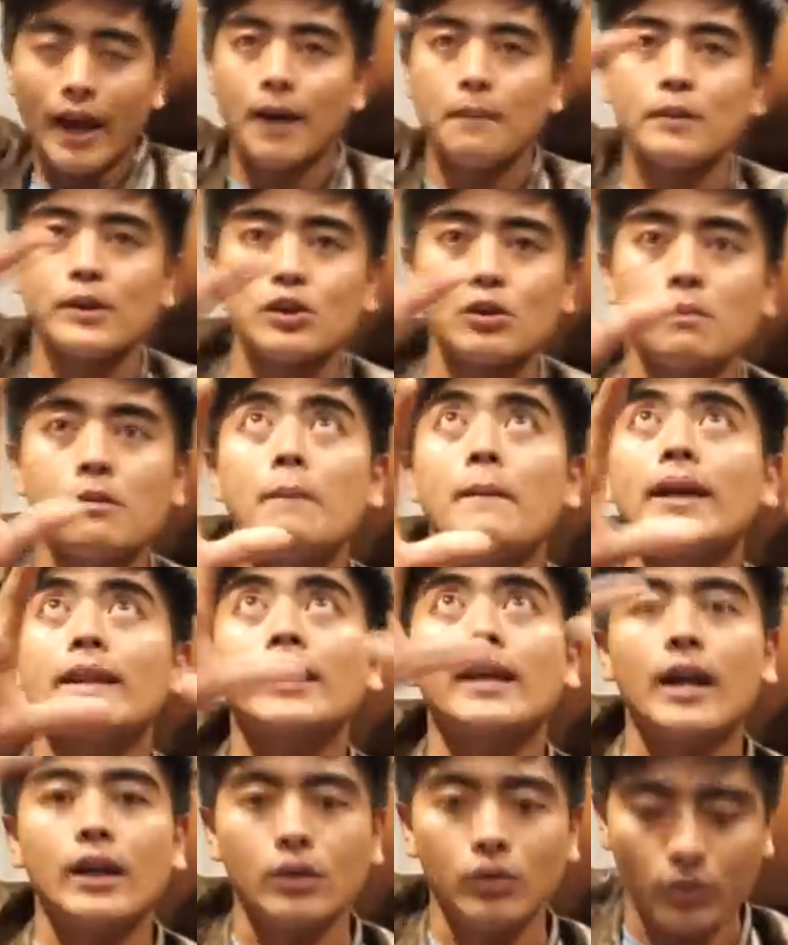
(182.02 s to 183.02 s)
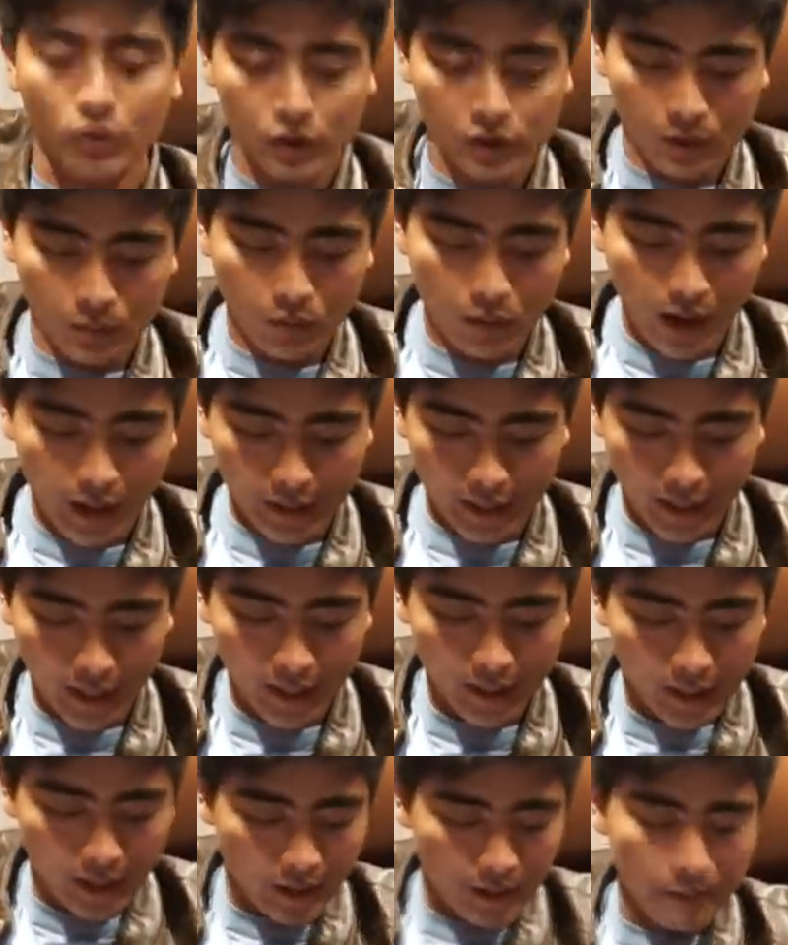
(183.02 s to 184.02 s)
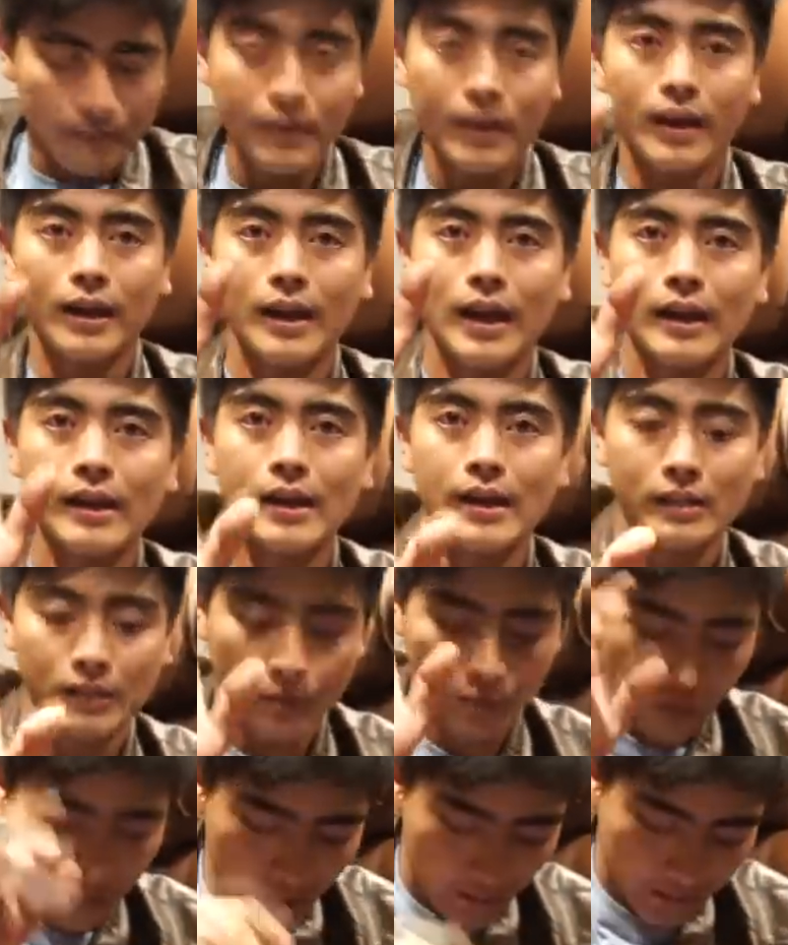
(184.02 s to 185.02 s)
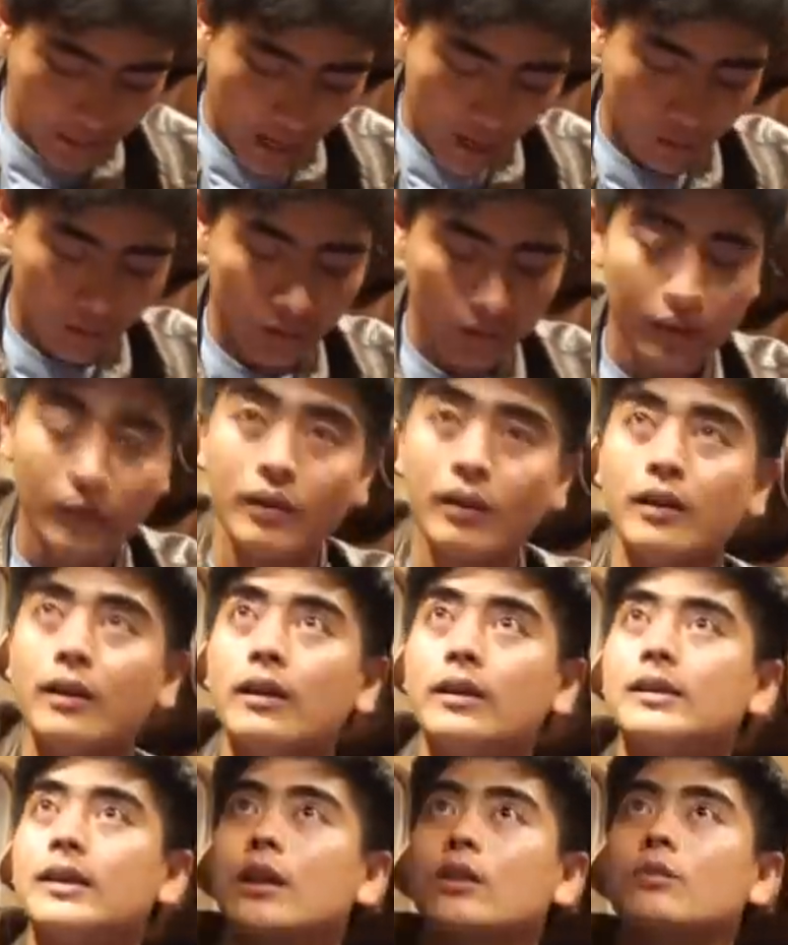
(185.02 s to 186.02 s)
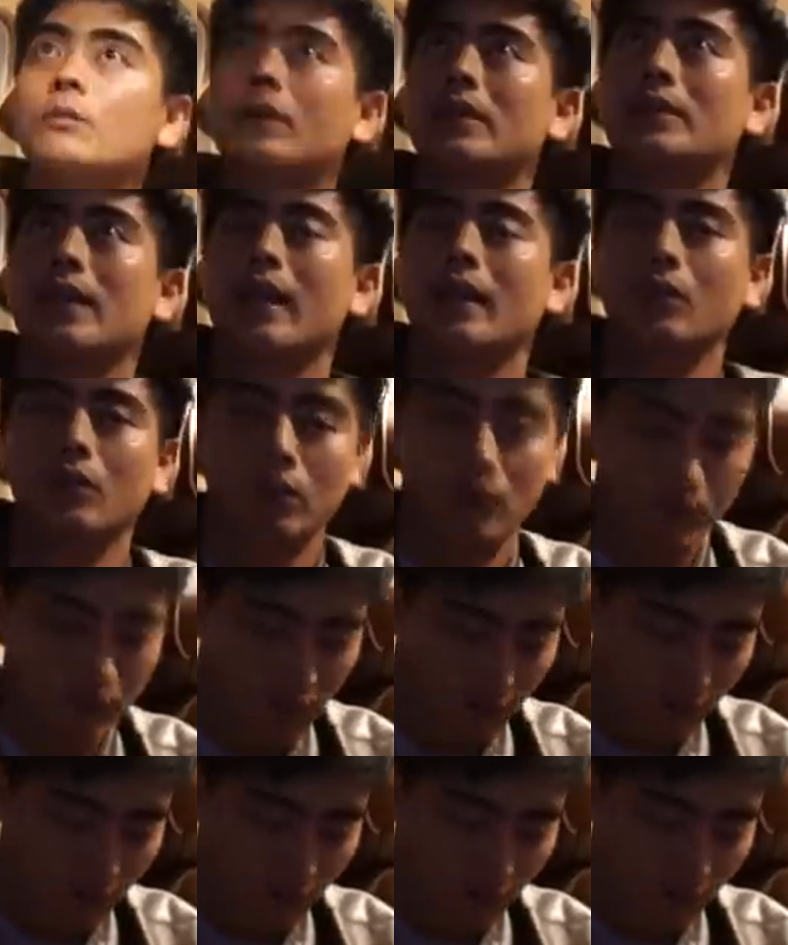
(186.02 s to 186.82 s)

akan mencoba matikan dulu semuanya biar kalian semuanya tahu satu persatu